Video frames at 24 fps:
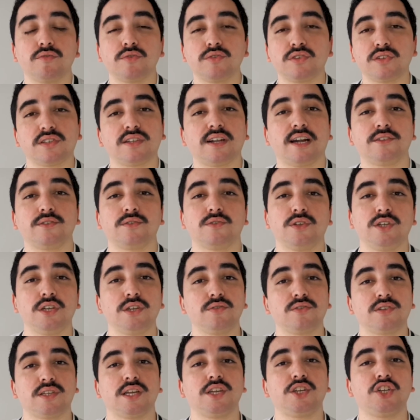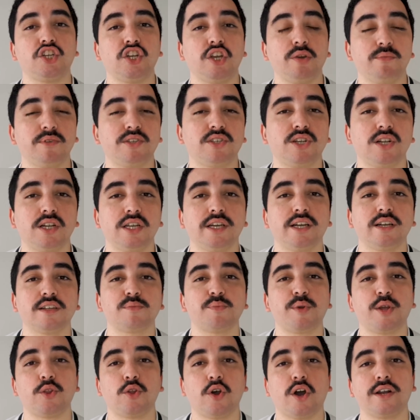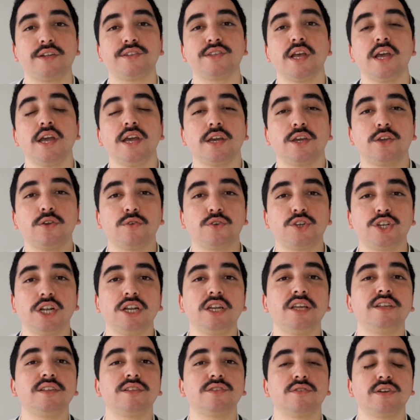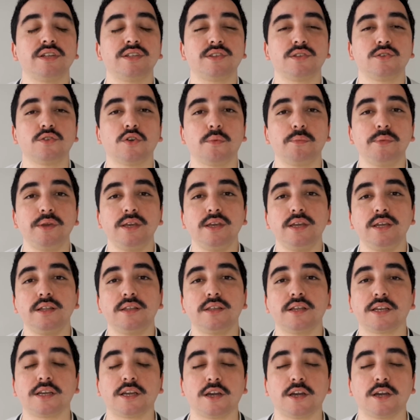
nos Estados Unidos tem times de ligas menores que utilizam esse nome Inter,